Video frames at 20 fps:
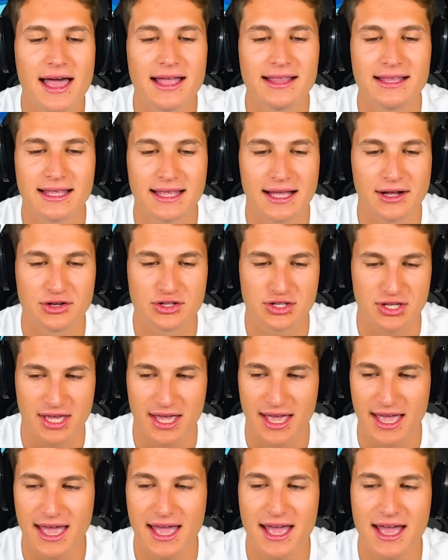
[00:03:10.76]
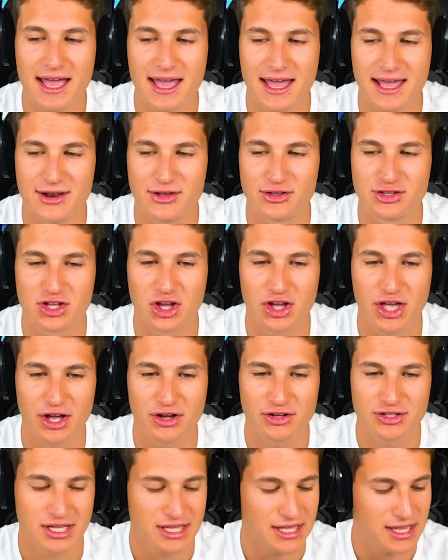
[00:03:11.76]
andata così. E non so che
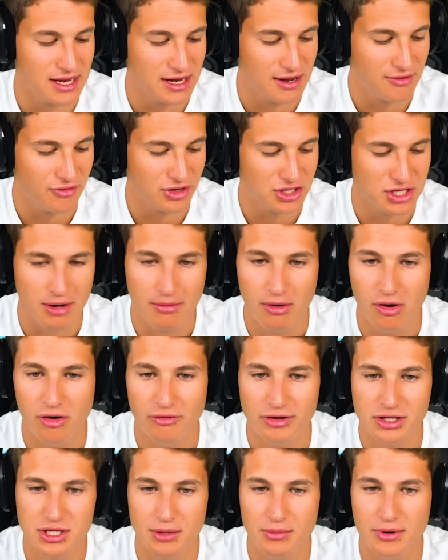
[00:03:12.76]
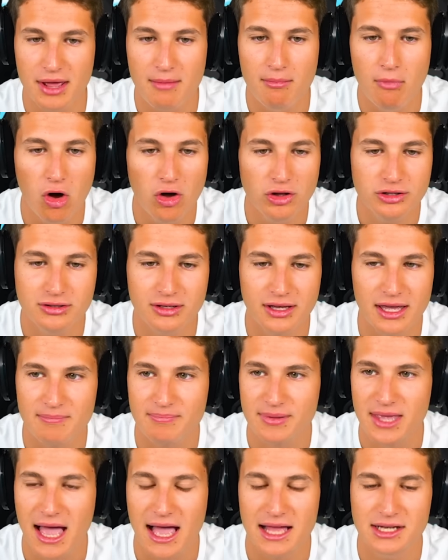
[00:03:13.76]
cosa dire. Facciamo, facciamo un emote che
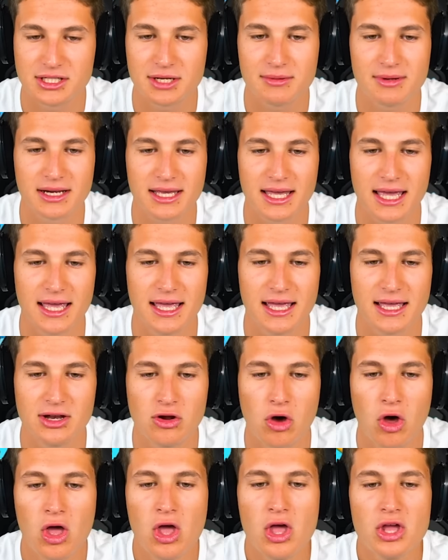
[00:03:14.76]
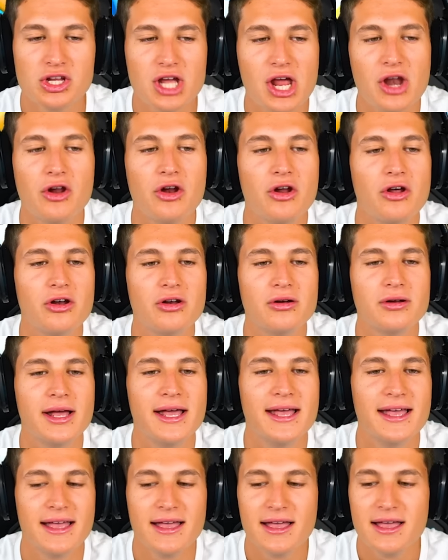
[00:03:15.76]
piange perché no. Cioè, non...
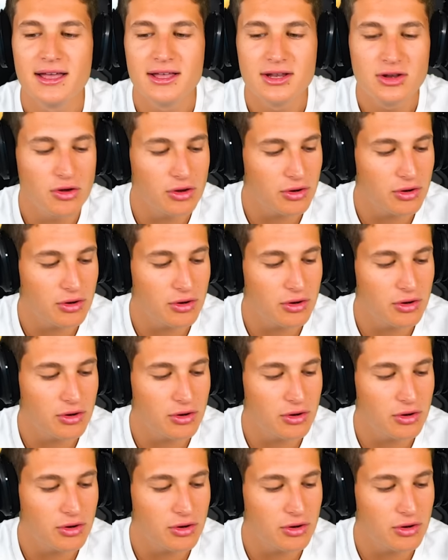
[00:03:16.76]
No,